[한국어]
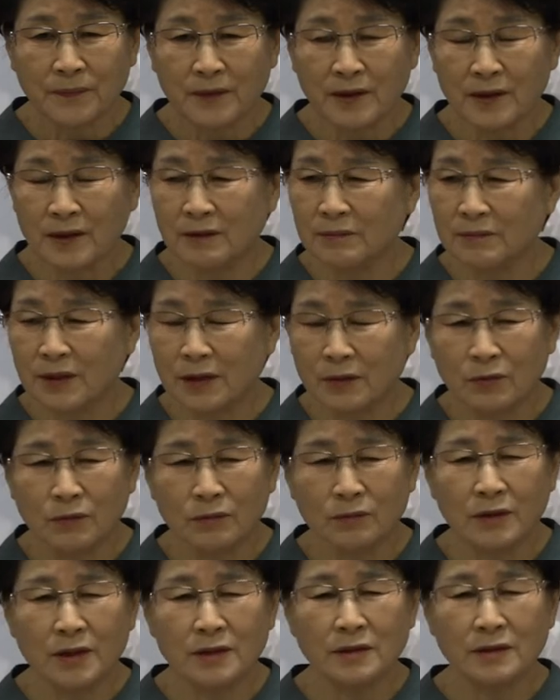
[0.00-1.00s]
여러분 다
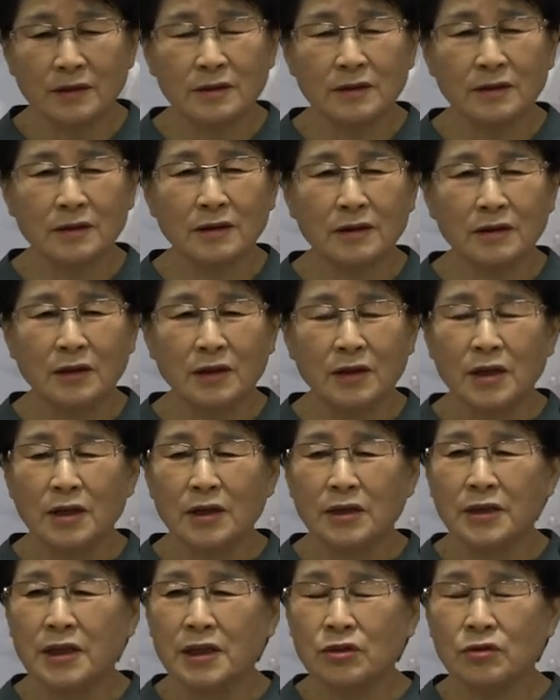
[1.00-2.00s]
공부하셨죠?
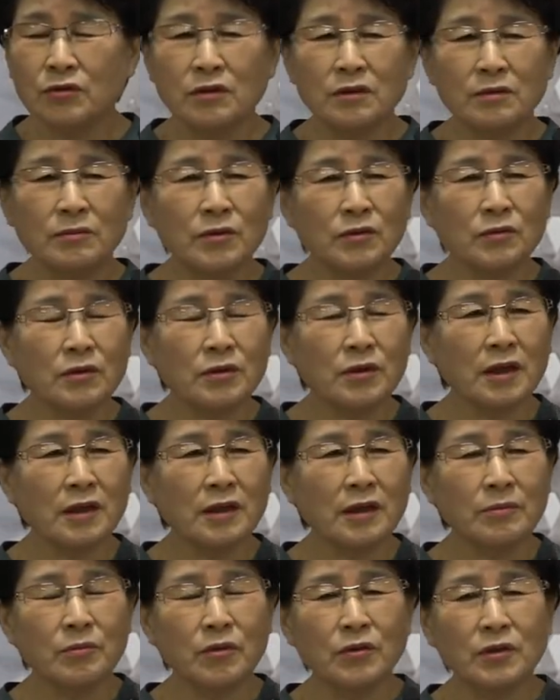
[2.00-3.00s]
예수님은
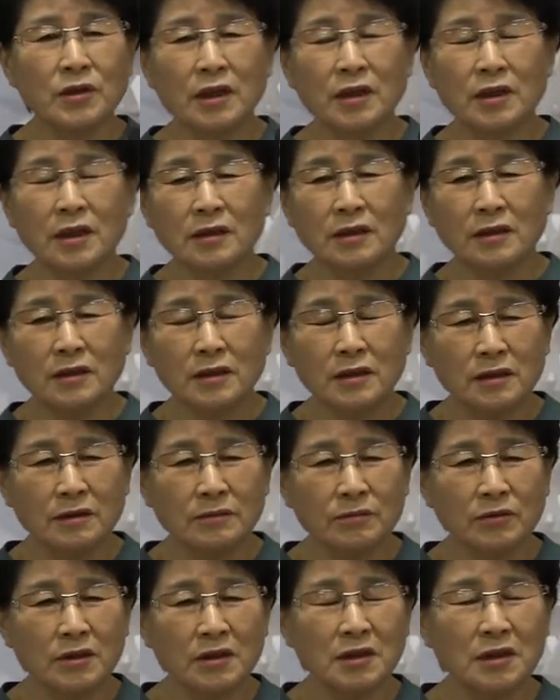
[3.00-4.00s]
구약의 모세의
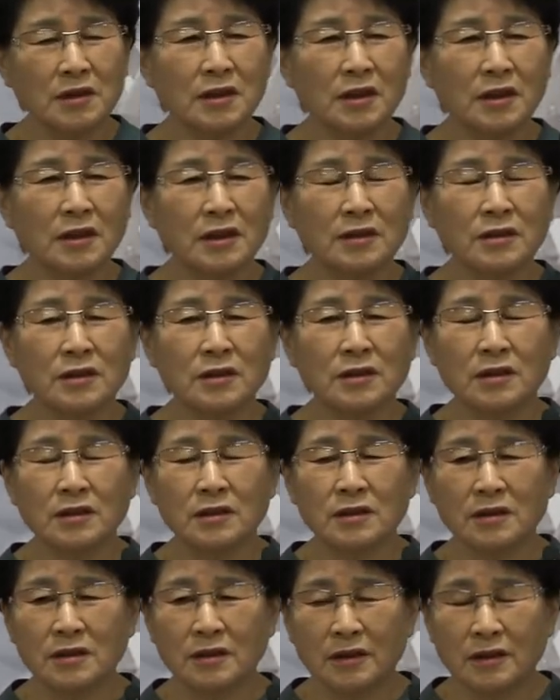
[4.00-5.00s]
글에서부터 시작해서
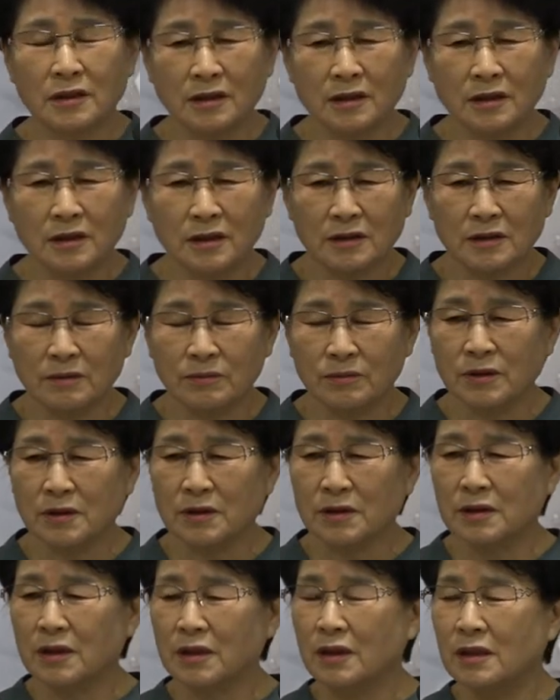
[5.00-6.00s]
선지자의 글에서부터
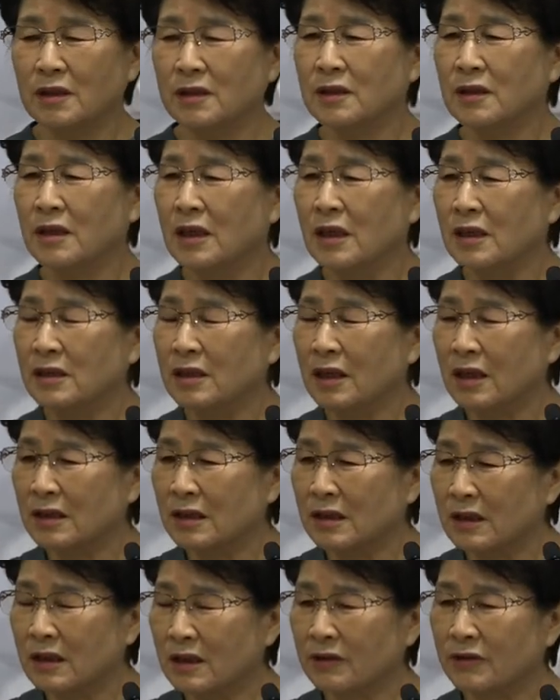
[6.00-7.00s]
시작해서
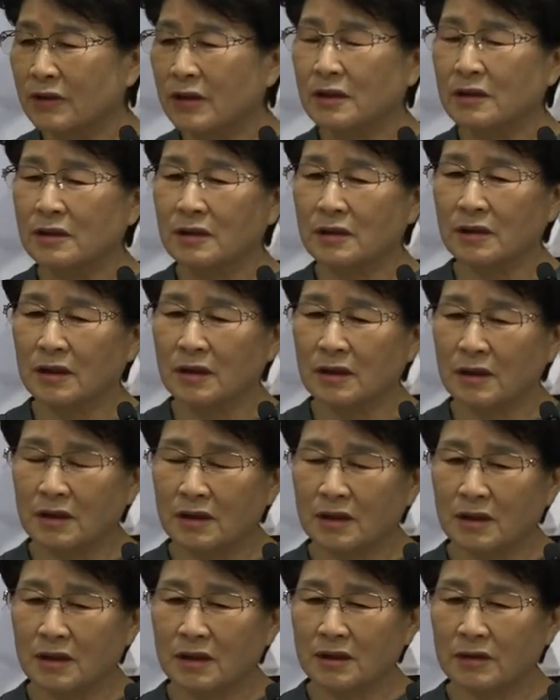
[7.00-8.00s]
자신에 관해서
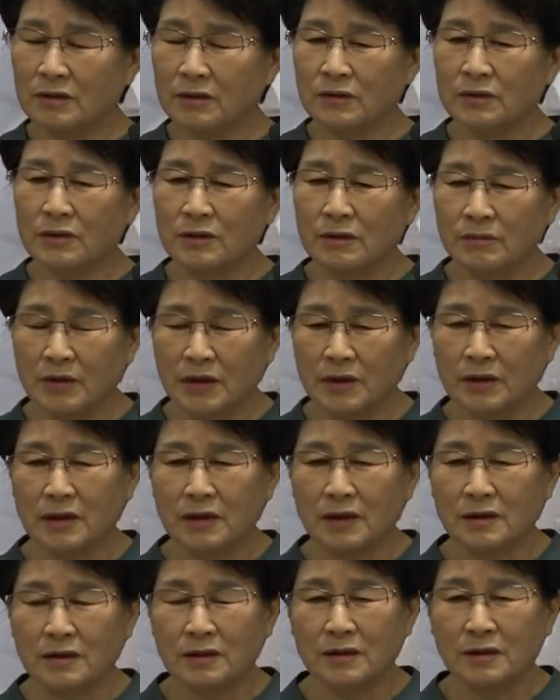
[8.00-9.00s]
계속 설명을
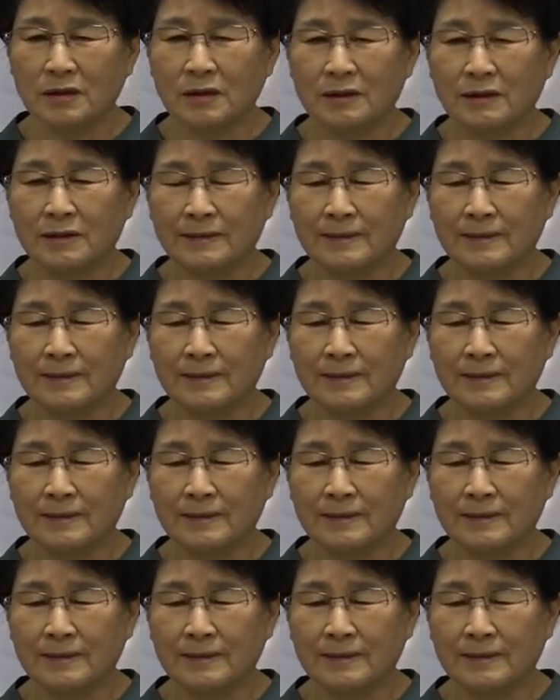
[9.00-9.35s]
했지요.